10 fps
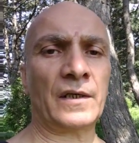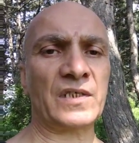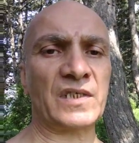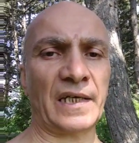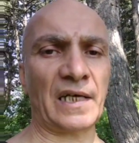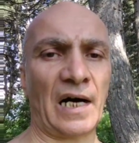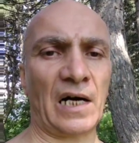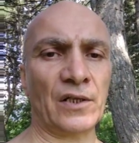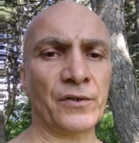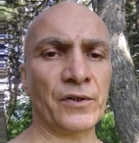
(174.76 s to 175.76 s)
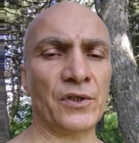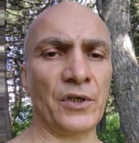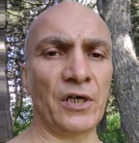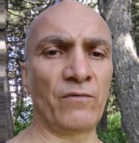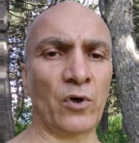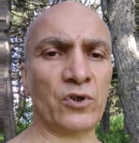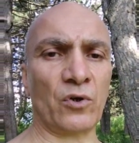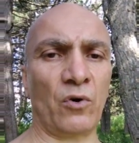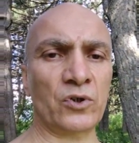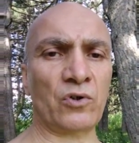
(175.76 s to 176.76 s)
стоял, и вот
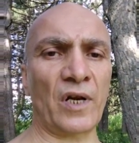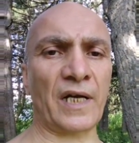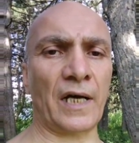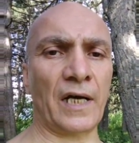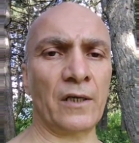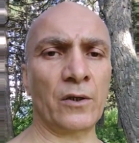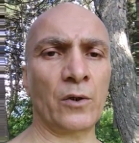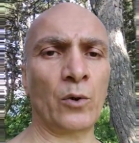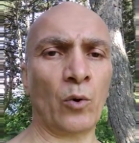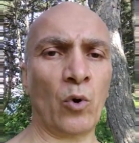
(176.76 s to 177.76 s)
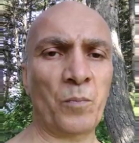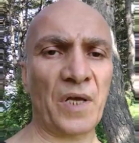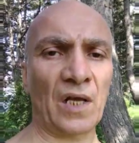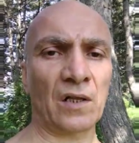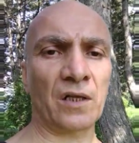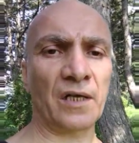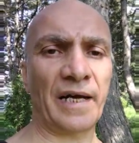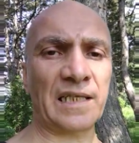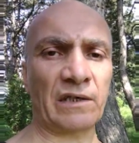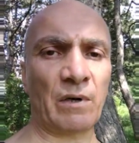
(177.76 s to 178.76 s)
он только убил
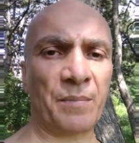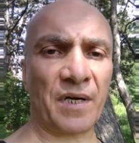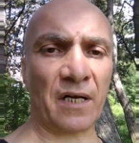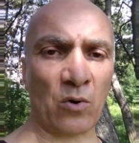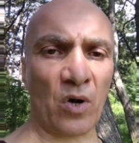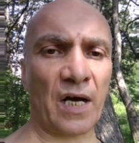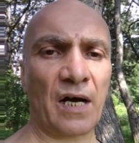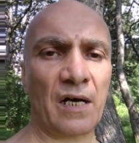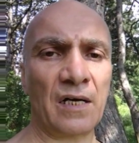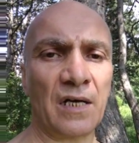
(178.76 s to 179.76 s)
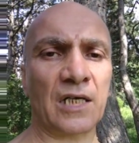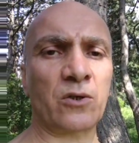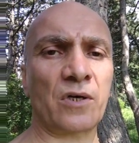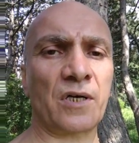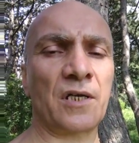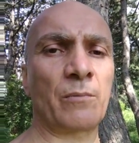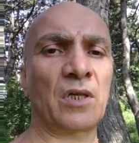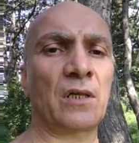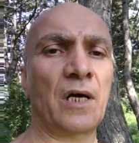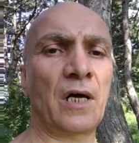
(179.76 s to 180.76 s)
этого пророка, который не
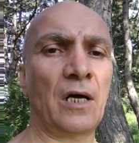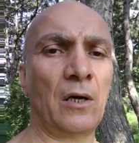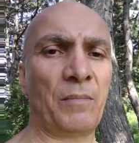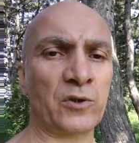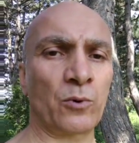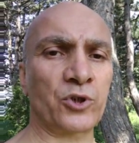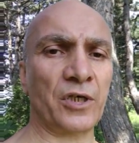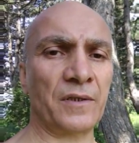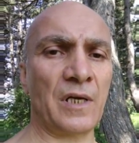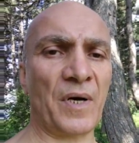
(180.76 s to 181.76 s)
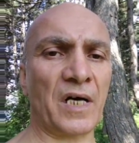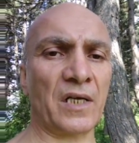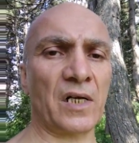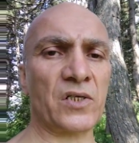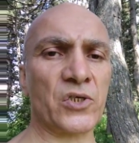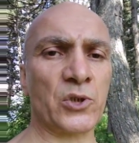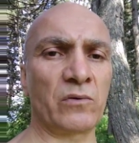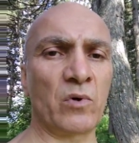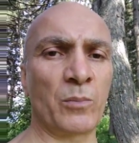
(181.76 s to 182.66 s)
был послушан, не покорился Слову